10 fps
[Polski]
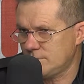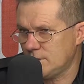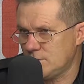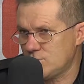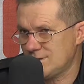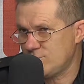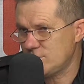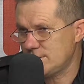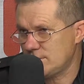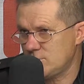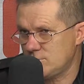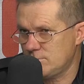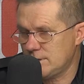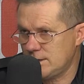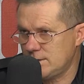gdyż zawsze jest jakiś
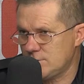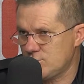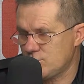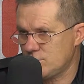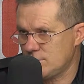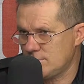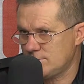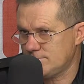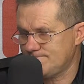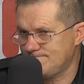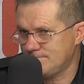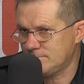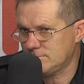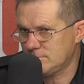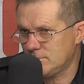margines czy tam Błęd.